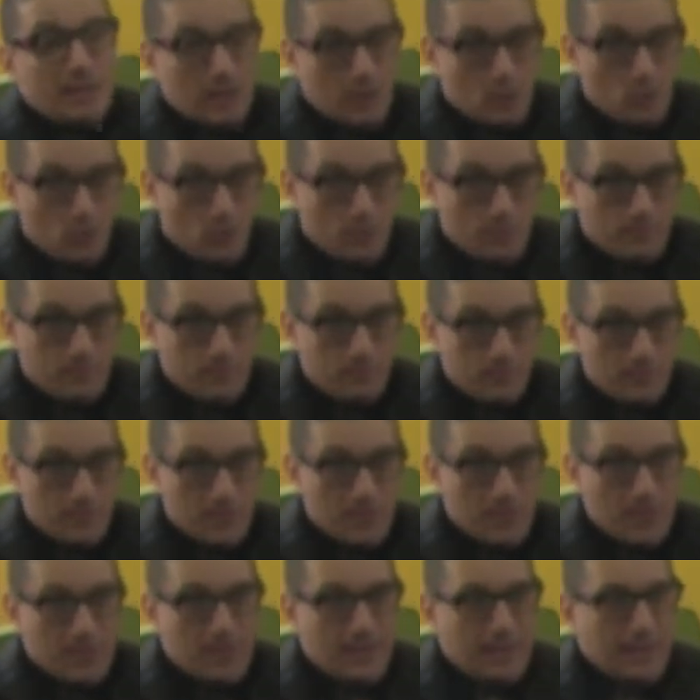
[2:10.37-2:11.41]
لهم
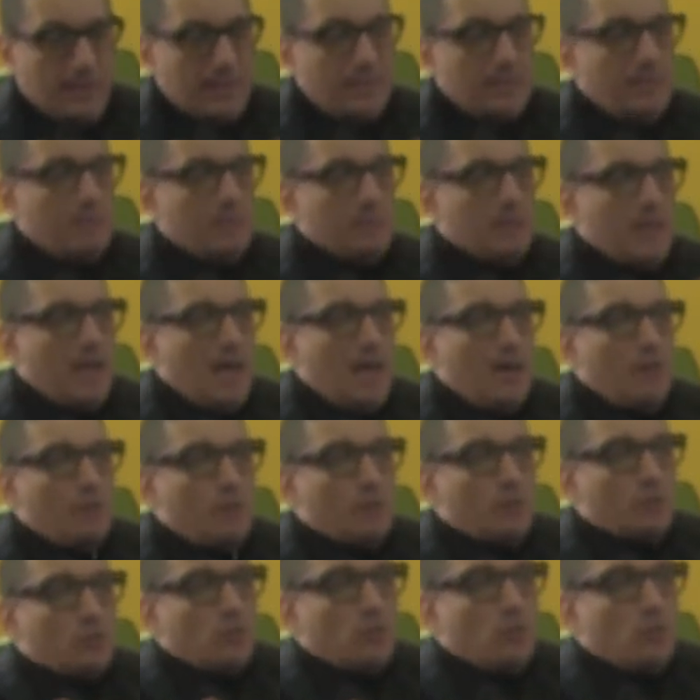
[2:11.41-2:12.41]
يعني انت بتحاول